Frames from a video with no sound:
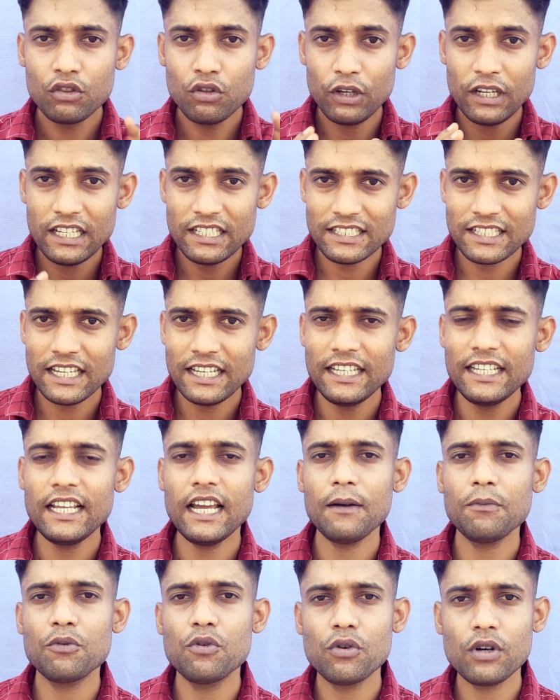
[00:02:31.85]
तो इसके
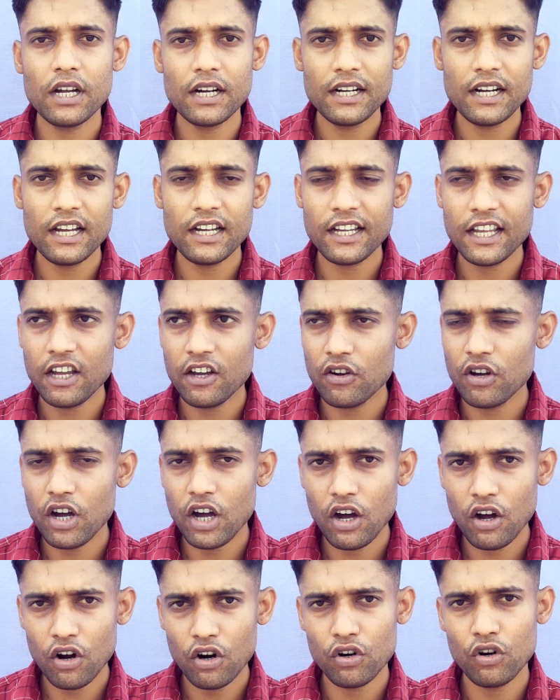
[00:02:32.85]
लिए आपको करना क्या
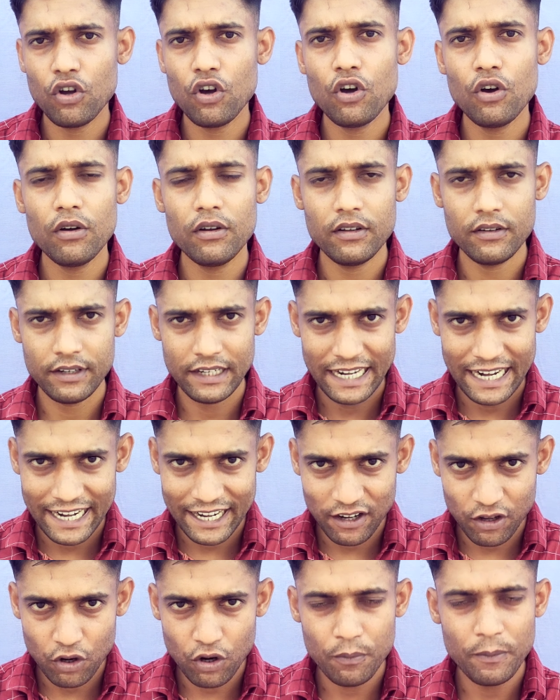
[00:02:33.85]
होगा ऑफ
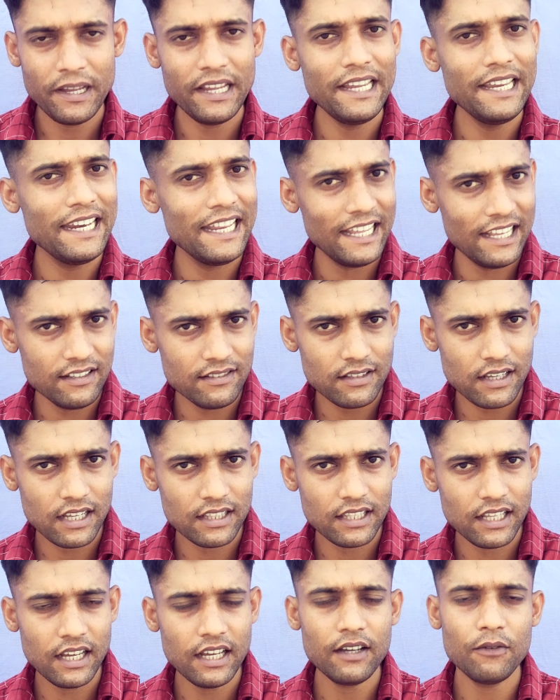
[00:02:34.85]
एडोप इन्हेंस
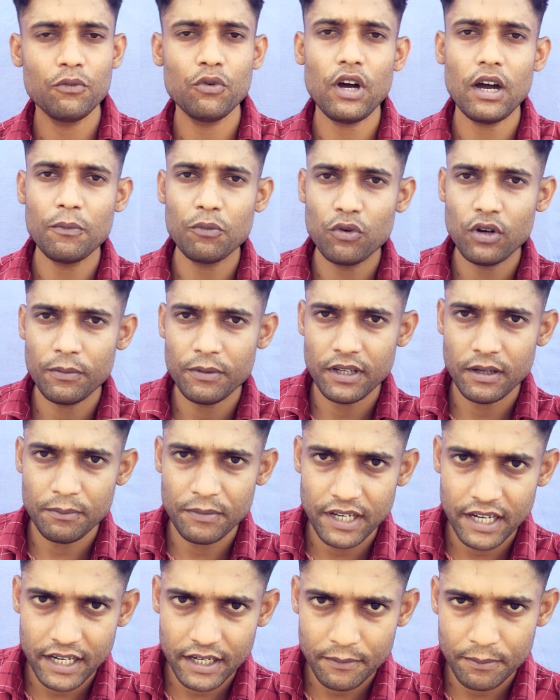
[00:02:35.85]
आता है वो आपको अभी
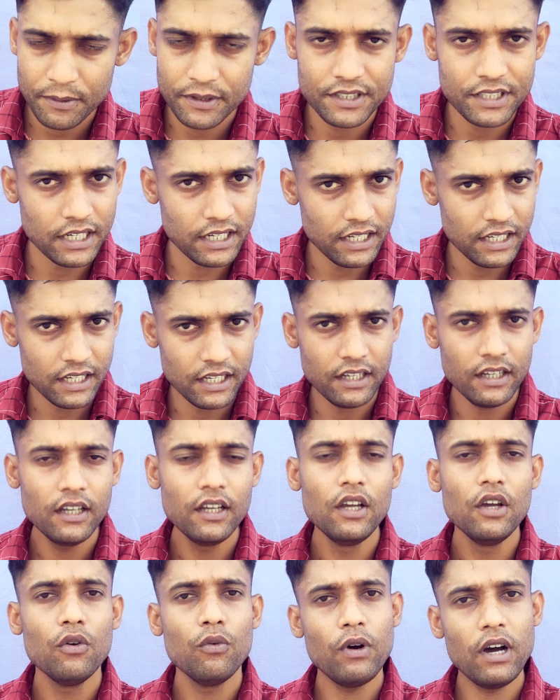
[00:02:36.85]
हम नेट पे चलेंगे
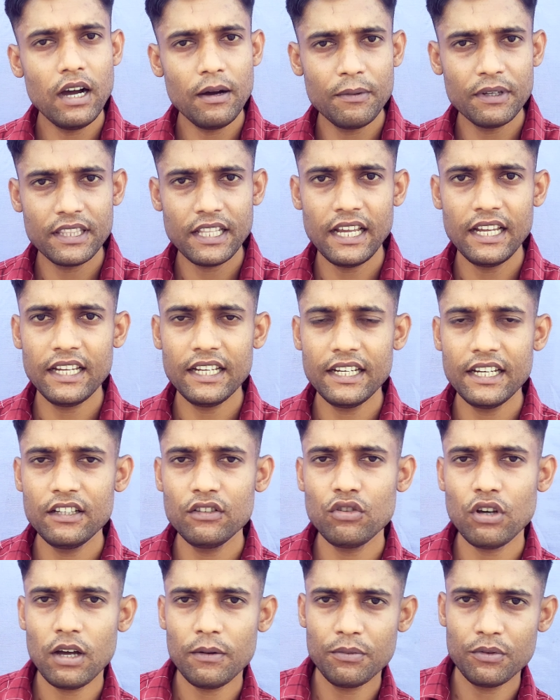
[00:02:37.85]
वहाँ बताएंगे
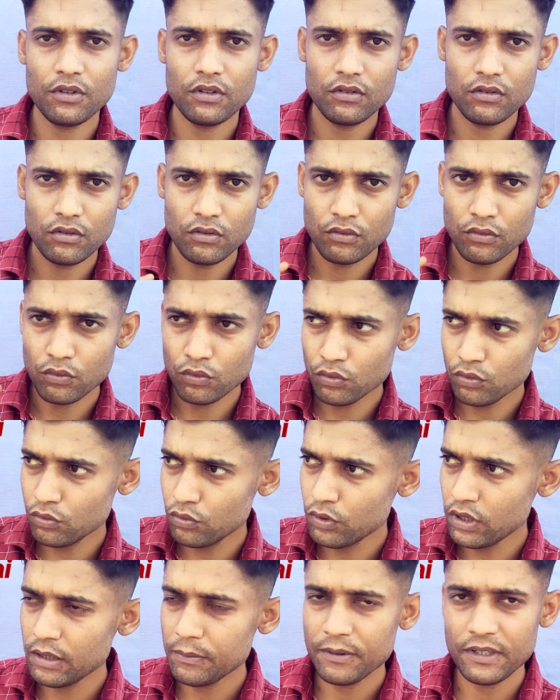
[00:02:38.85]
नहीं तो आप
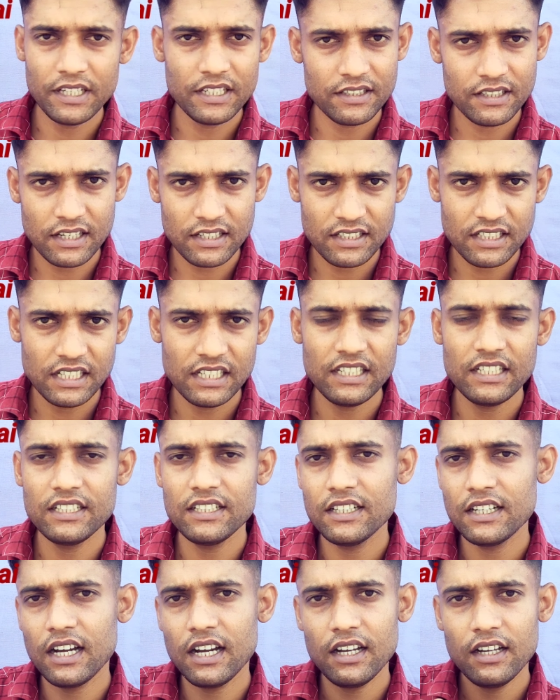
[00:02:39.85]
गूगल पे ये सर्च
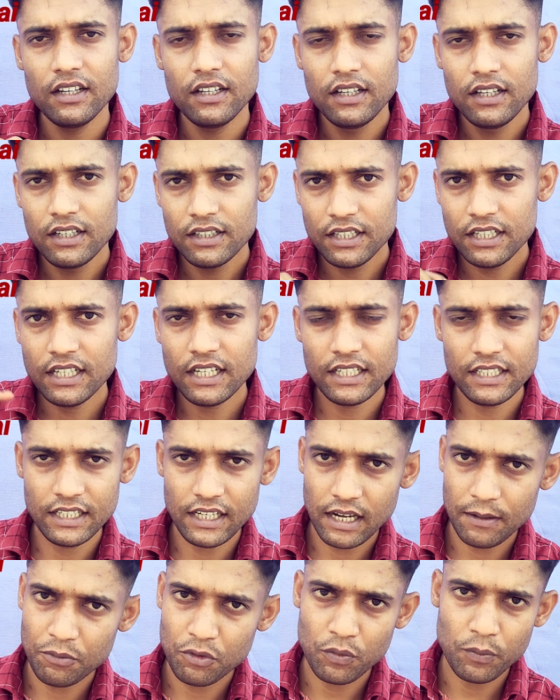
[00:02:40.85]
कीजिएगा ठीक है
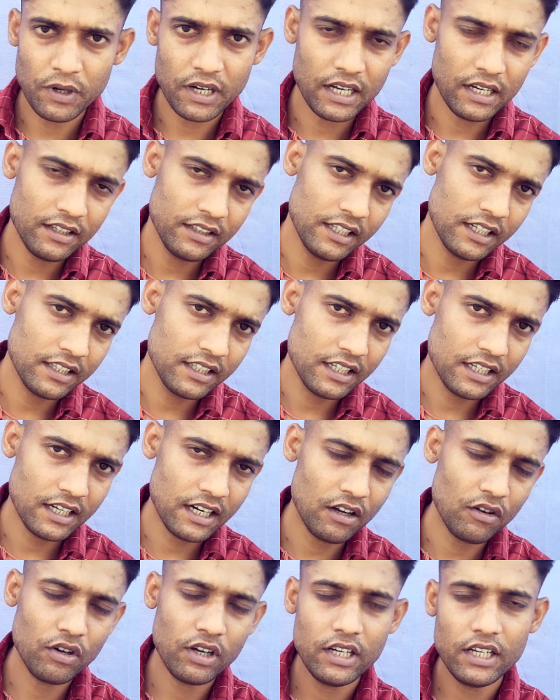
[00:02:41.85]
ये आपको बगल इधर दिख
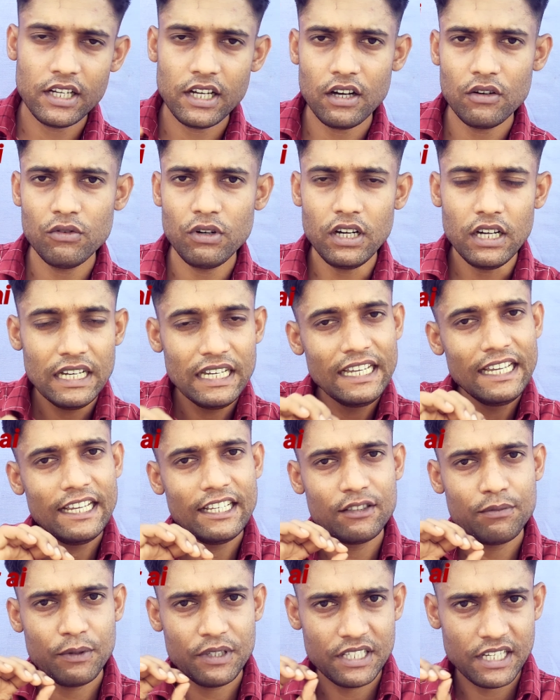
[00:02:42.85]
रहा होगा लिखा हुआ
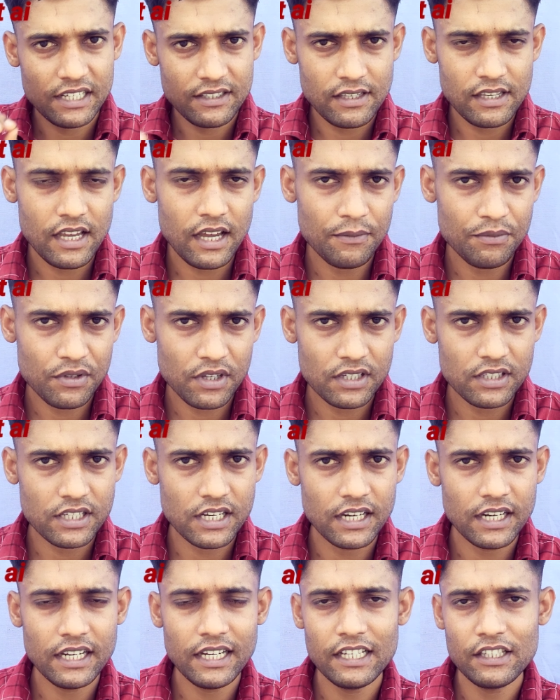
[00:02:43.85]
इस पर जैसे ही आप सर्च
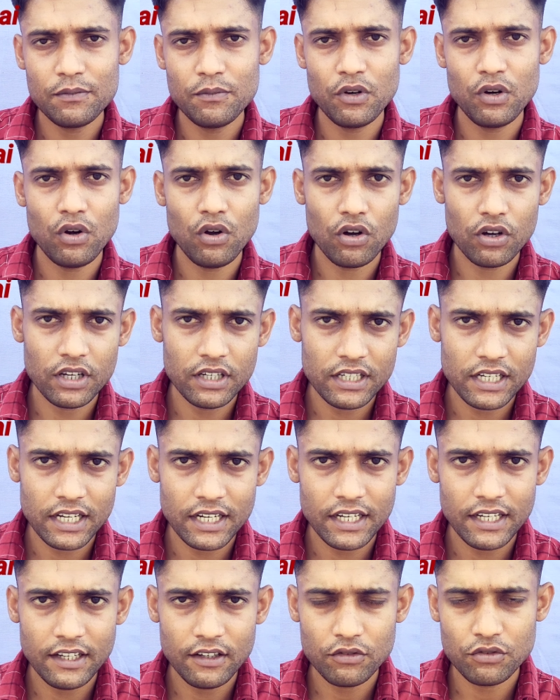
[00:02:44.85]
करेंगे इसमें लॉगिन
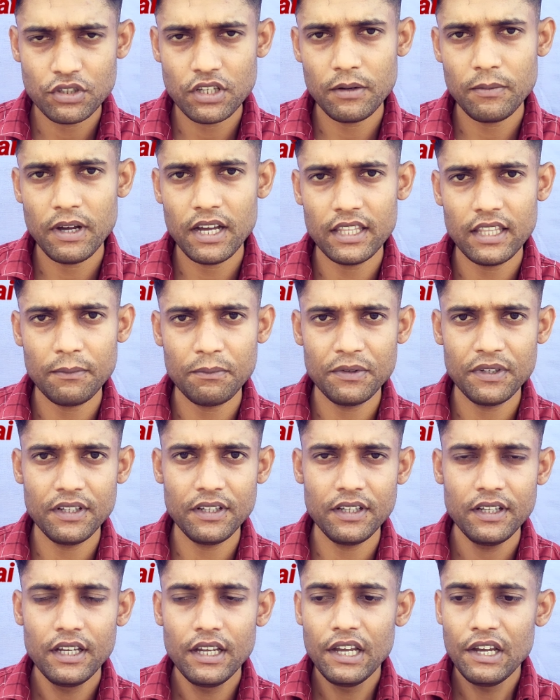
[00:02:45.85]
करेंगे उसके बाद
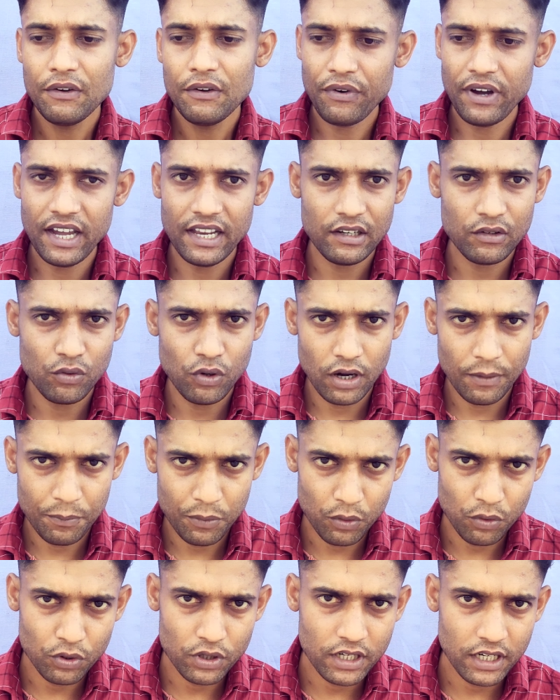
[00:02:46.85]
अपनी फाइल को
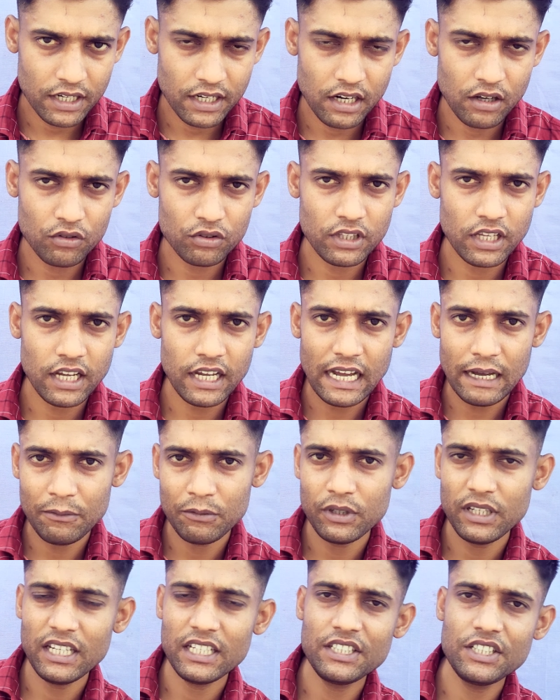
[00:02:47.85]
अपलोड करना होता है
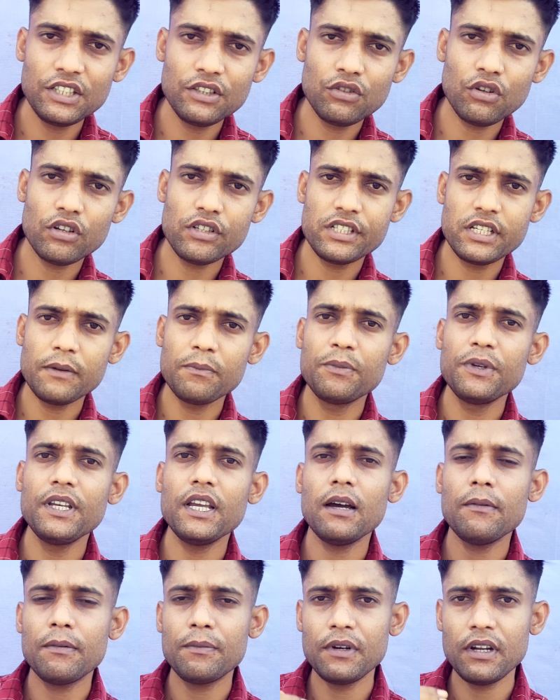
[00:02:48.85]
हम एक चीज़ और जब
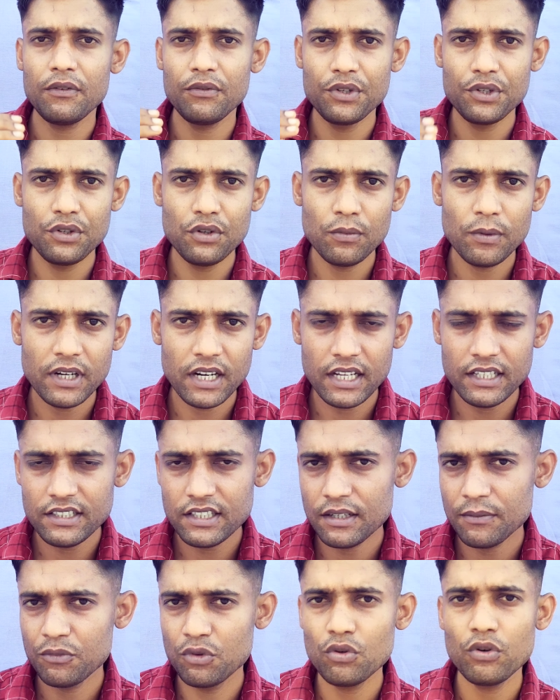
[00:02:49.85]
भी आप अपना वीडियो बनाएं
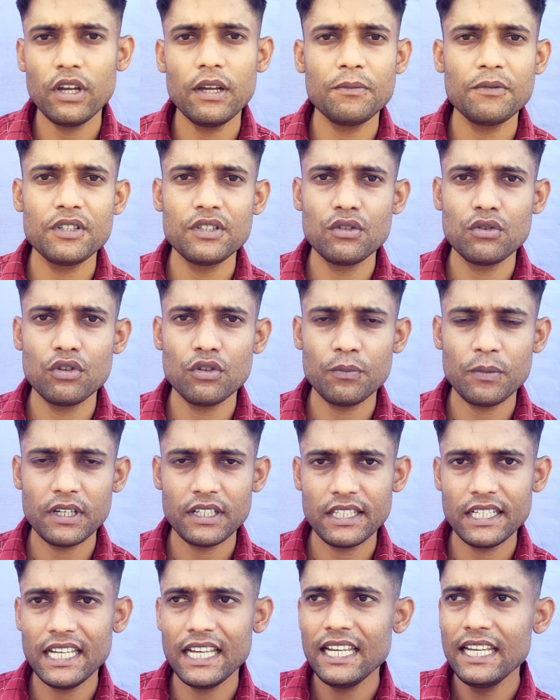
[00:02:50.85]
सिर्फ दो ऐप की ज़रूरत
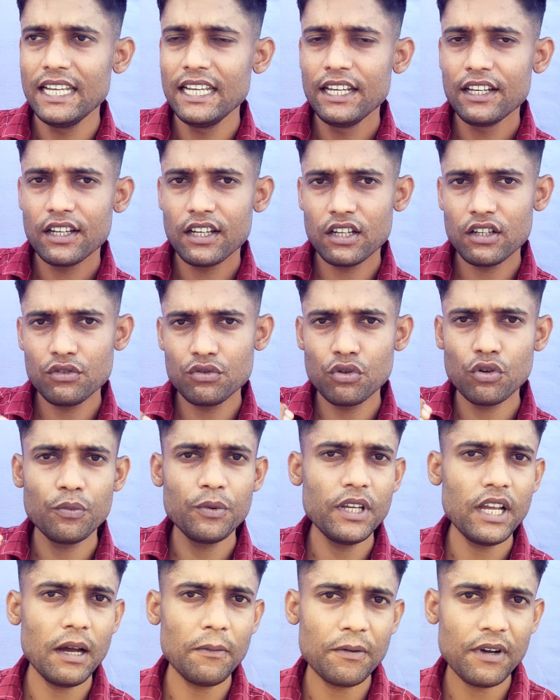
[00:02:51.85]
पड़ती है क्योंकि जो
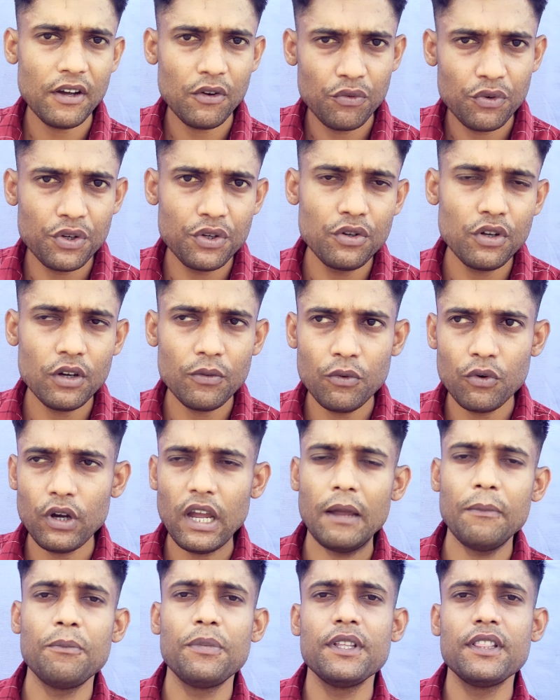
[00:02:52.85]
भी आपका वीडियो है
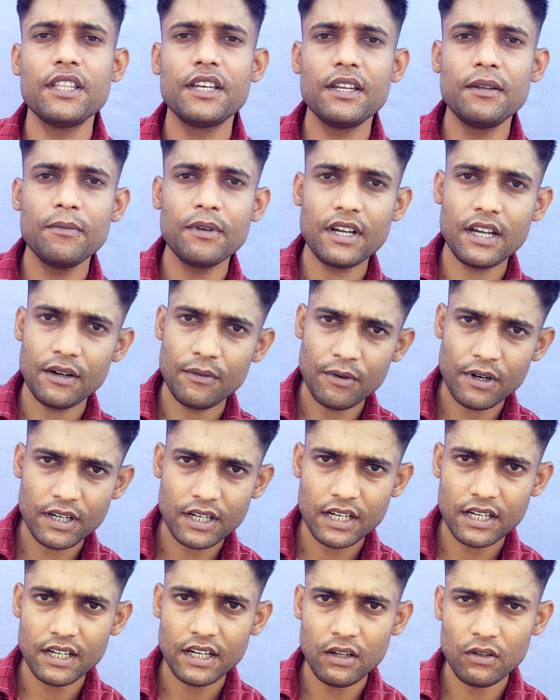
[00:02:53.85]
वो एम थ्री में
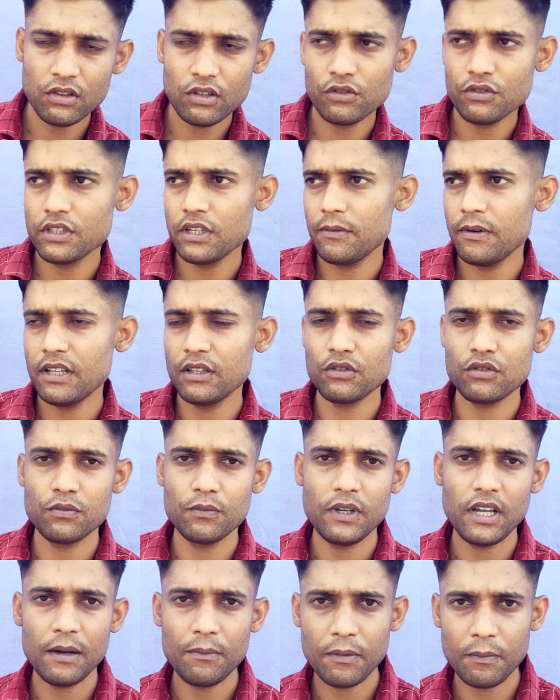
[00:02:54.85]
कन्वर्ट करना हो तो उसके बाद
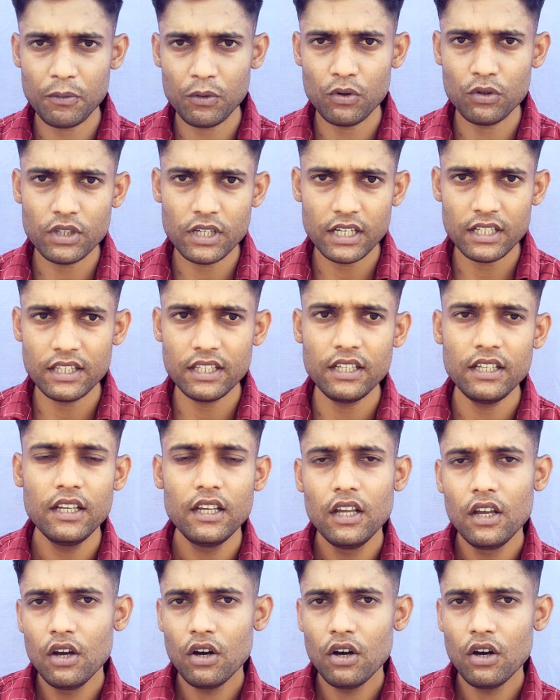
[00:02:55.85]
उसमें आप अपलोड कर दें